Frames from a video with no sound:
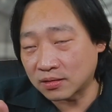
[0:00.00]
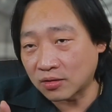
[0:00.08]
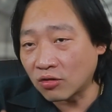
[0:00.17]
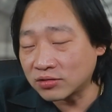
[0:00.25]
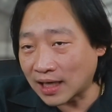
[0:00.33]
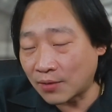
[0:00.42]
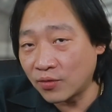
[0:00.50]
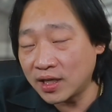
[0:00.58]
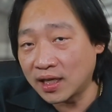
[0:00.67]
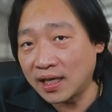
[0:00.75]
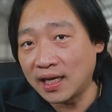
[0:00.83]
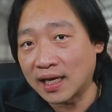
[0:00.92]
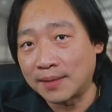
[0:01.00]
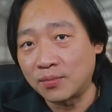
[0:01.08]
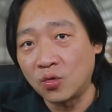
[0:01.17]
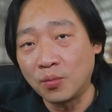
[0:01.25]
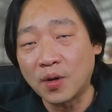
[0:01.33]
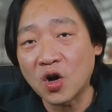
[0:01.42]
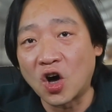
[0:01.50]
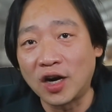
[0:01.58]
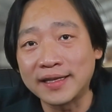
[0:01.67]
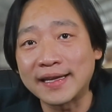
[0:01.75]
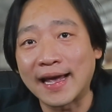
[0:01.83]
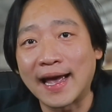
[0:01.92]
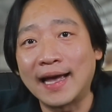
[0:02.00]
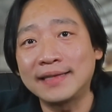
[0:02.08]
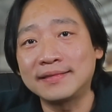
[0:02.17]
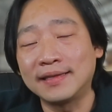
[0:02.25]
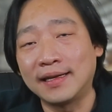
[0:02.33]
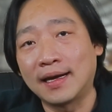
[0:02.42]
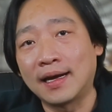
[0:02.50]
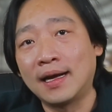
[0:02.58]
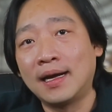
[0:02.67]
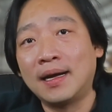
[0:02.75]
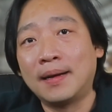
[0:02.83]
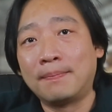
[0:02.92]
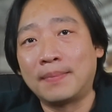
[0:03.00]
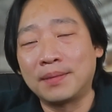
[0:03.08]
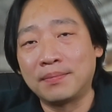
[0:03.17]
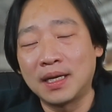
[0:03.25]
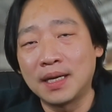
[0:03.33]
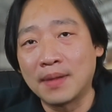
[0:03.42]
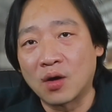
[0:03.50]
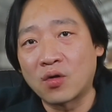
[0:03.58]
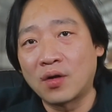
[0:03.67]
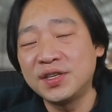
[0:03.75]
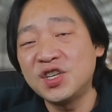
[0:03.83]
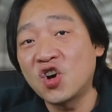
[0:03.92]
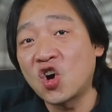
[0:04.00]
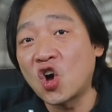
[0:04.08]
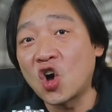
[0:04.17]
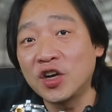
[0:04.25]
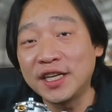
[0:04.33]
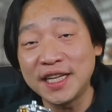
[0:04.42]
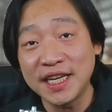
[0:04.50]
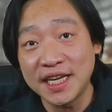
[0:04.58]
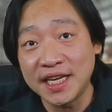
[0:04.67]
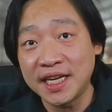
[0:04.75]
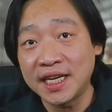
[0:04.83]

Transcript: ต้องจำไว้อย่างนี้นะครับ อุปกรณ์แก๊สเนี่ยมันไม่ได้หมายความว่ายี่ห้อนี้ดี